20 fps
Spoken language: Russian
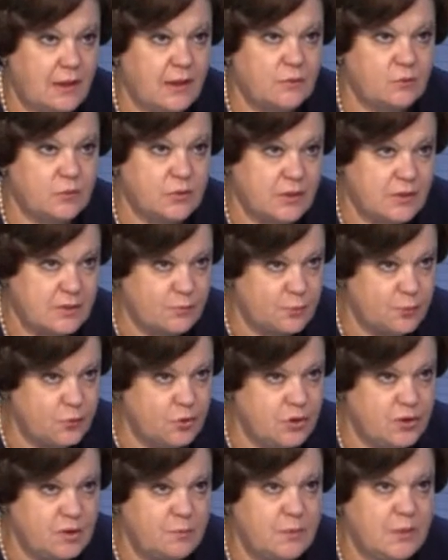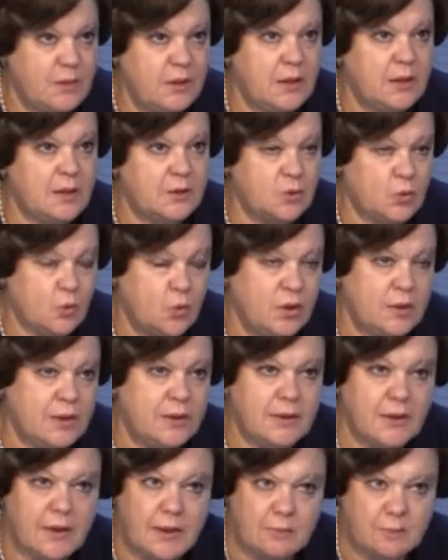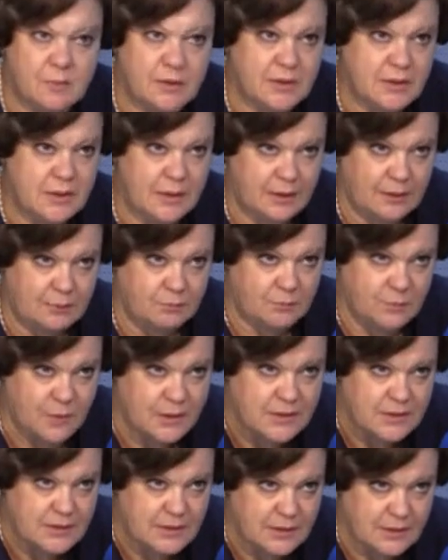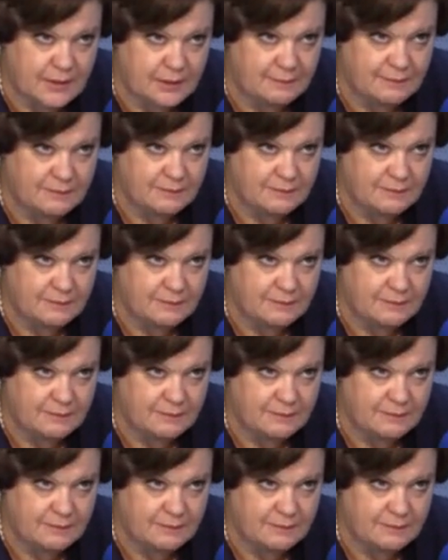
У нас будет теперь только накопительная пенсия.